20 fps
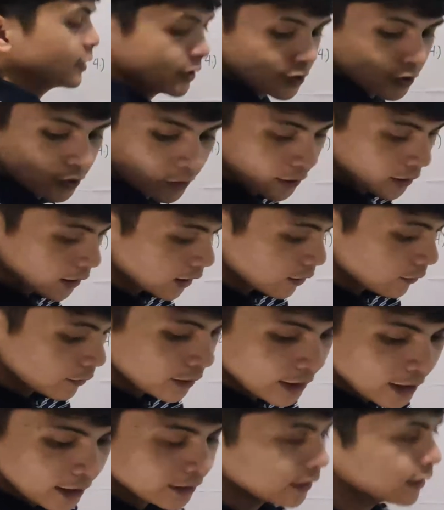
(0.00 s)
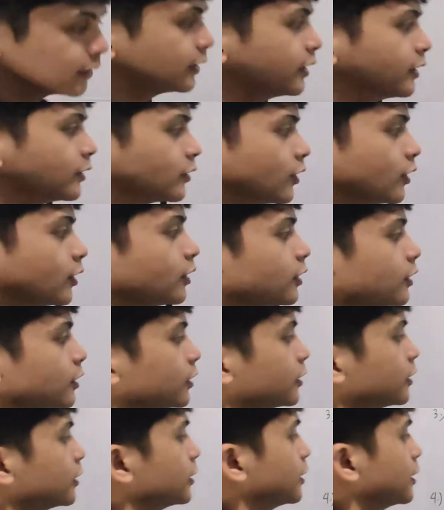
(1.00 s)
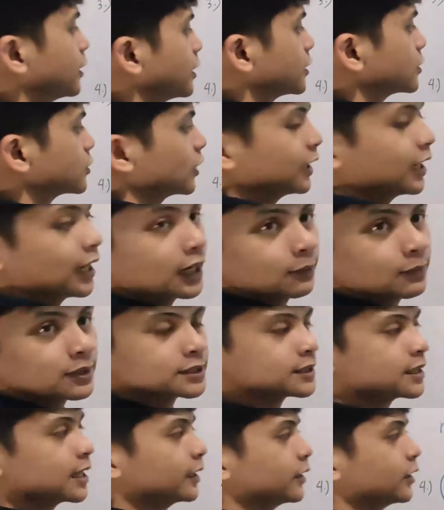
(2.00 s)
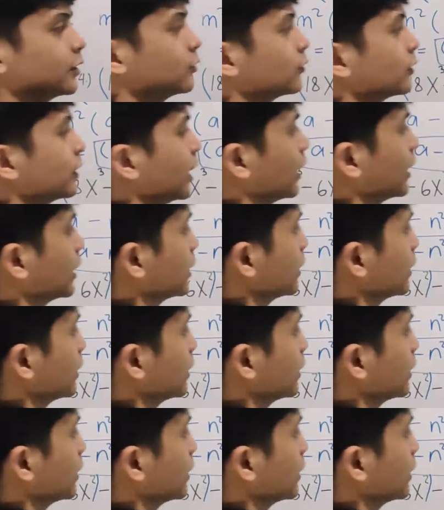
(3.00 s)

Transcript: So, yung gagawin natin dito, ah, so ilalabas natin yung negative